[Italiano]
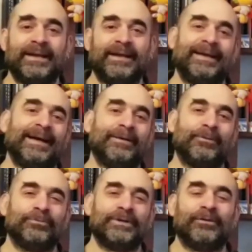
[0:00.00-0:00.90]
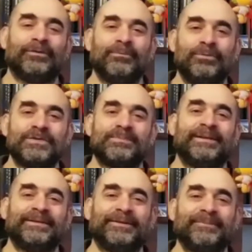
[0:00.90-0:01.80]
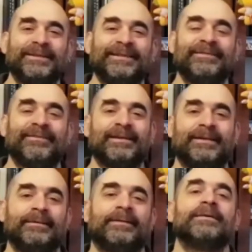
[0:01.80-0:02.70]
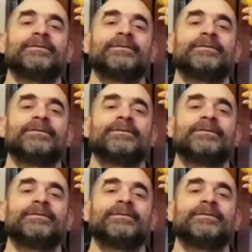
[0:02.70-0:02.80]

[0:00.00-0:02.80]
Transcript: che ha una nota blues particolarmente divertente.